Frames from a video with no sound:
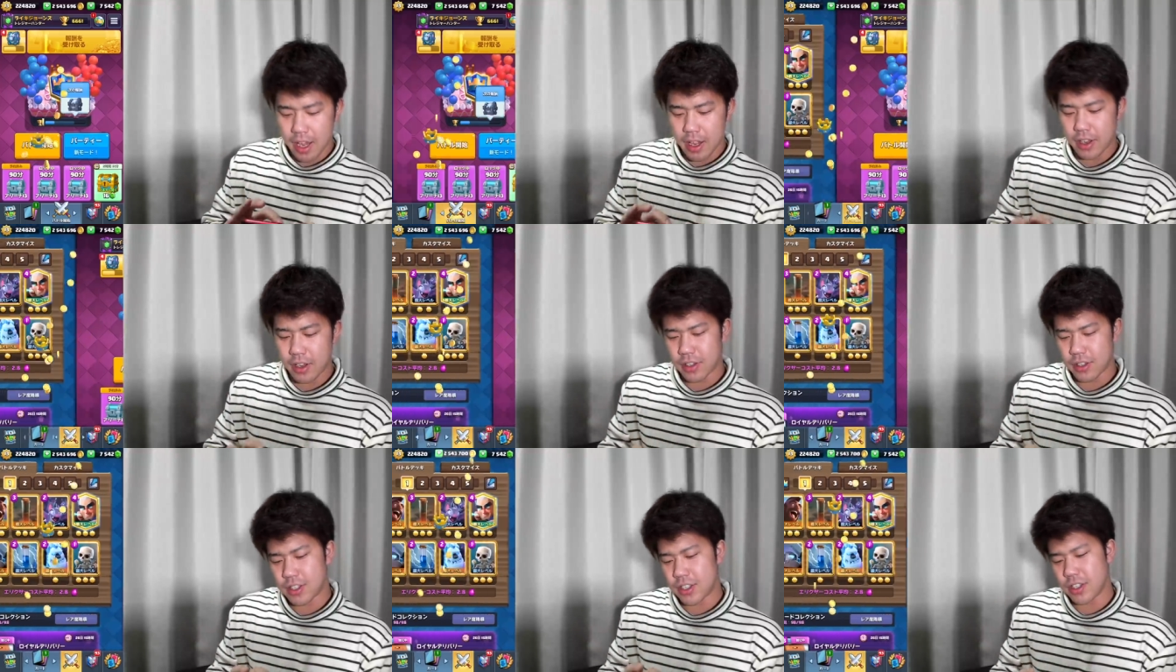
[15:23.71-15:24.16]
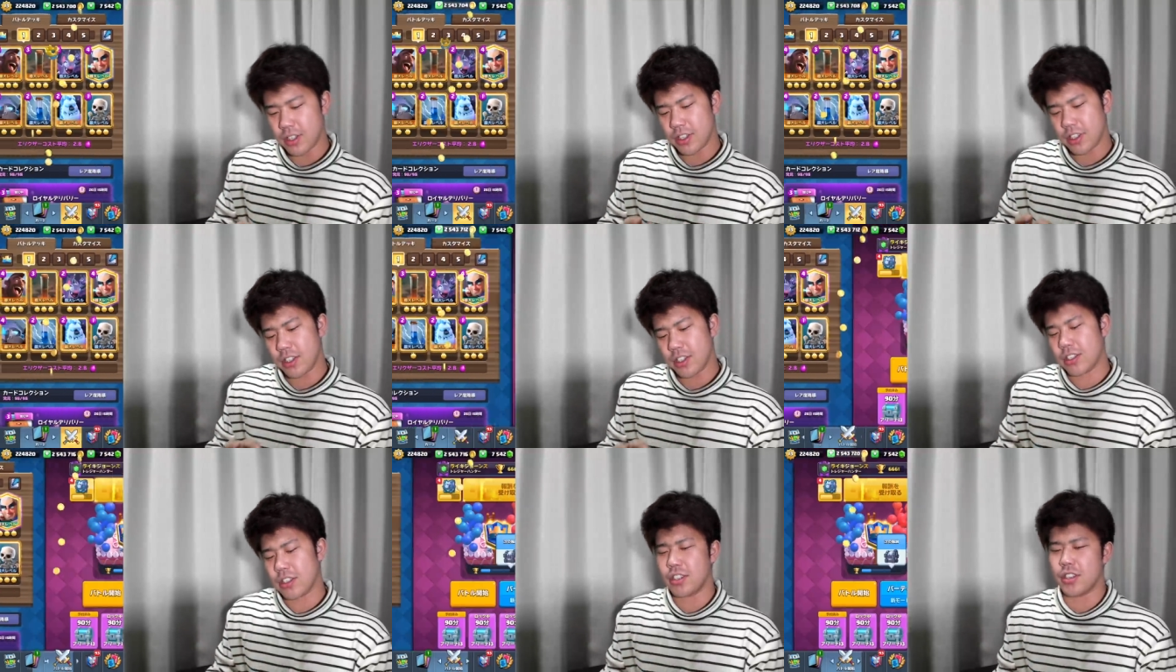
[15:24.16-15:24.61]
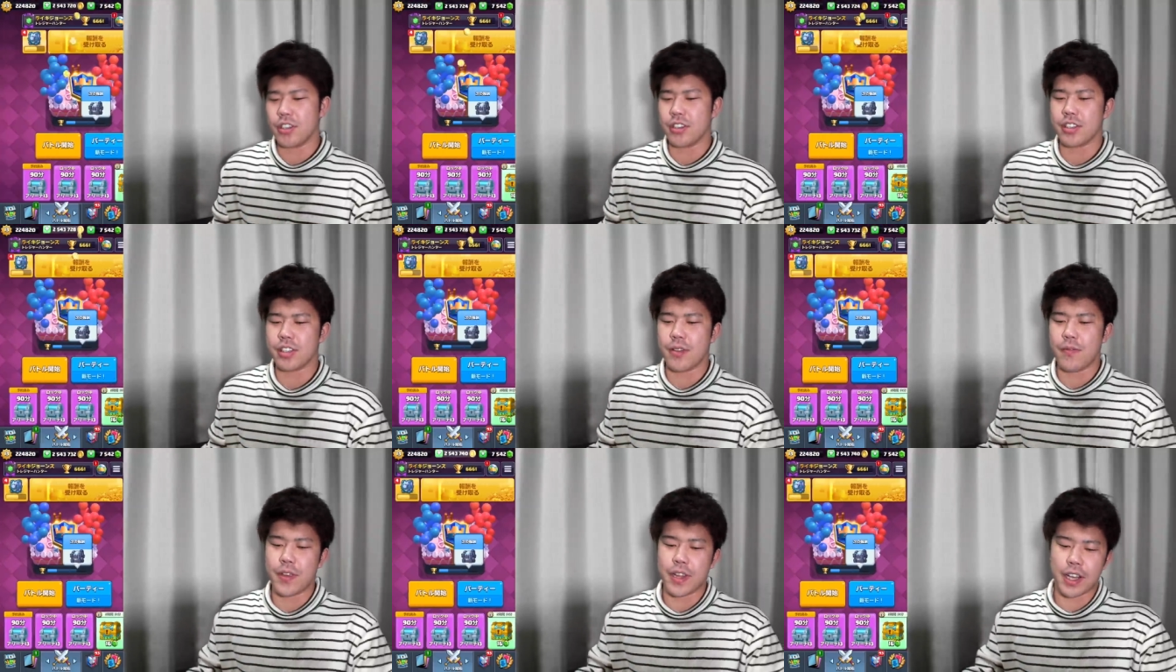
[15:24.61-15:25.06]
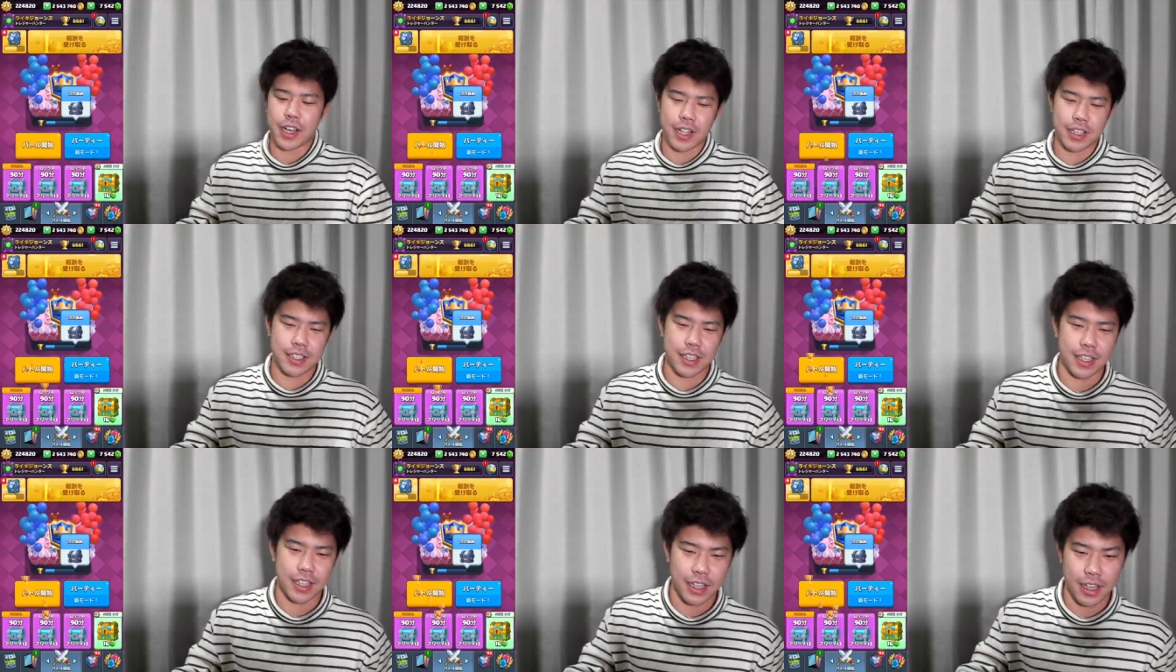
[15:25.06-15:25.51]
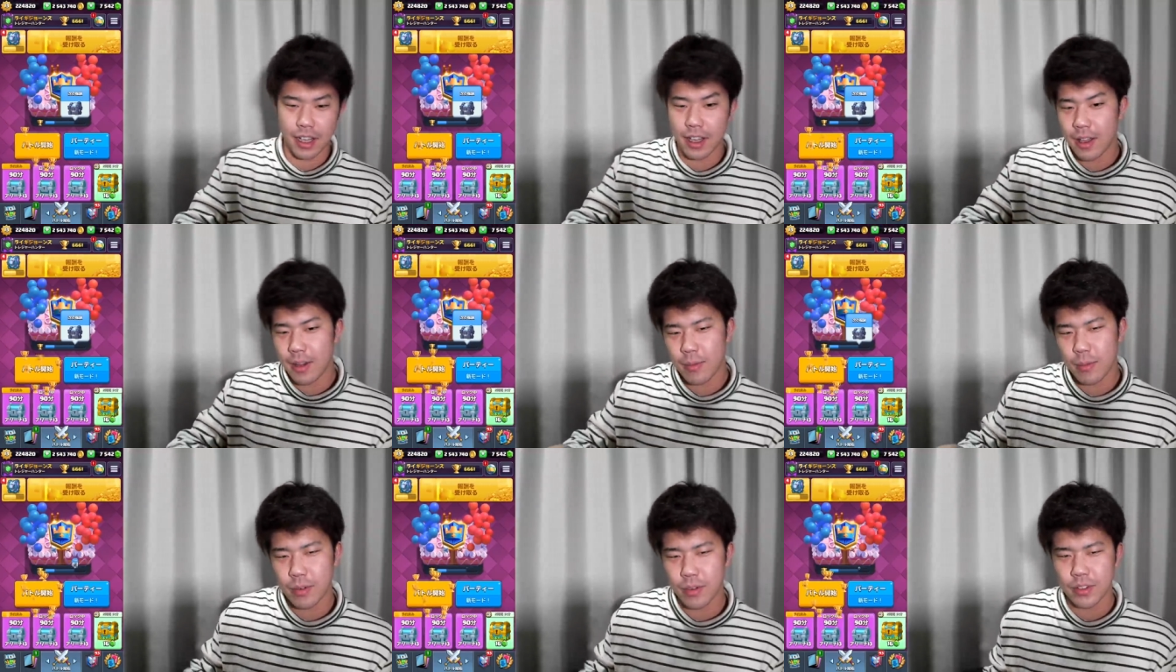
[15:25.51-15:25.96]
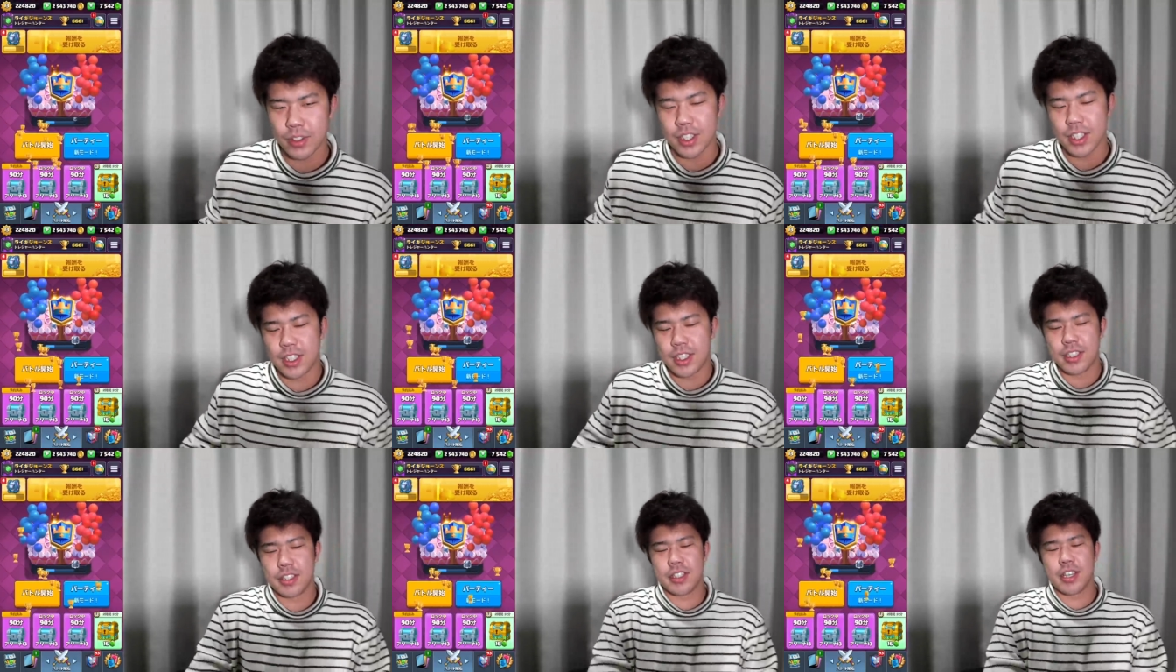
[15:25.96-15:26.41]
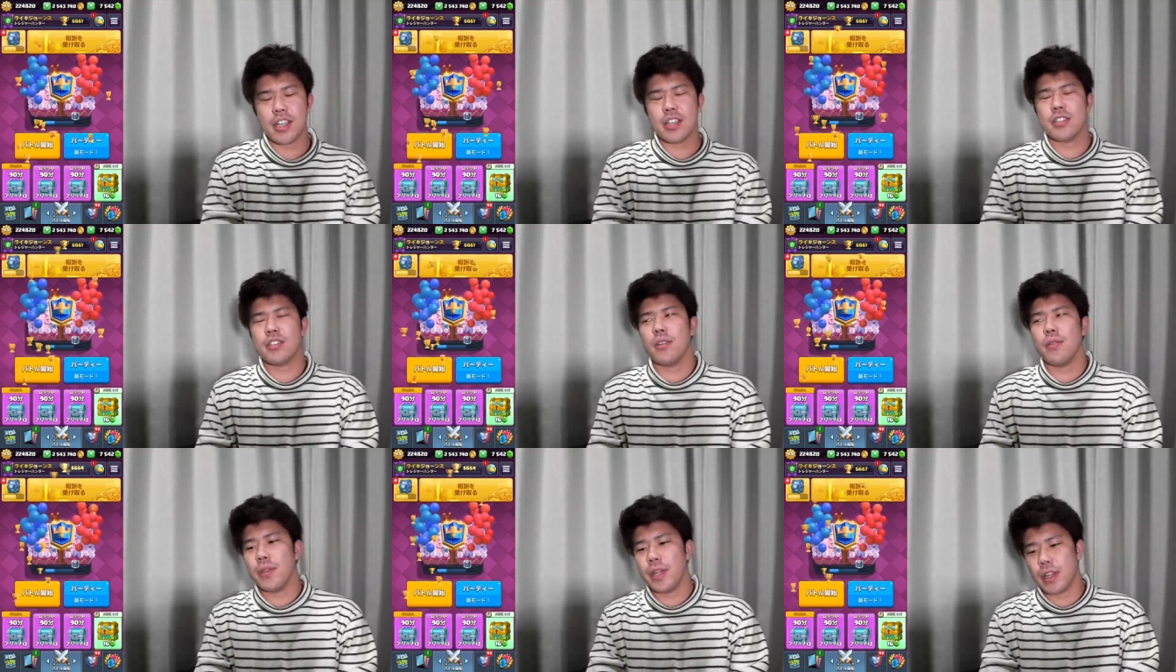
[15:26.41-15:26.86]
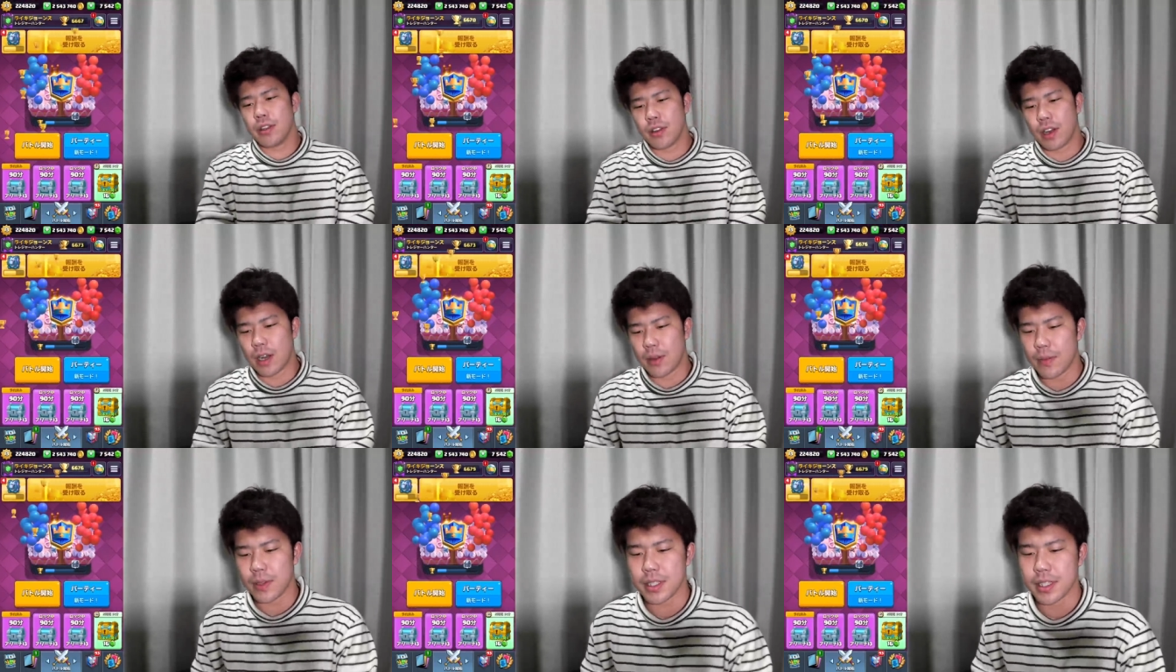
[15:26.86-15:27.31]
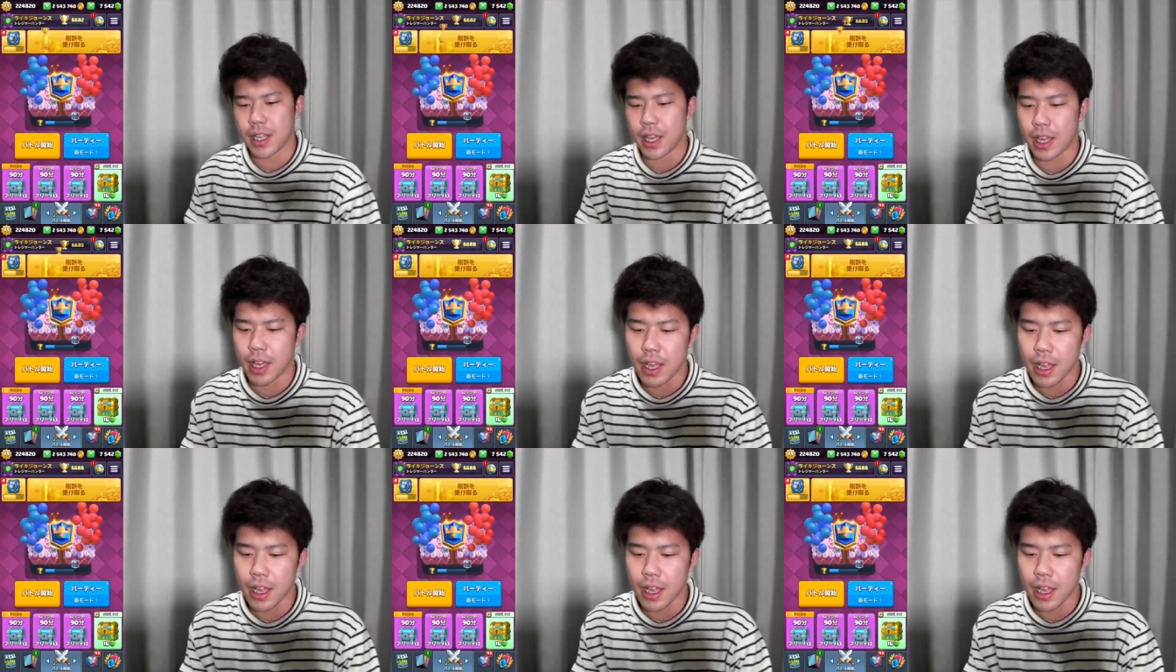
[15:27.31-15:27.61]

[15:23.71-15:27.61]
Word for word: よしよしよし。4戦目で勝ってたんでね。もう実質全勝みたいなとこありますね。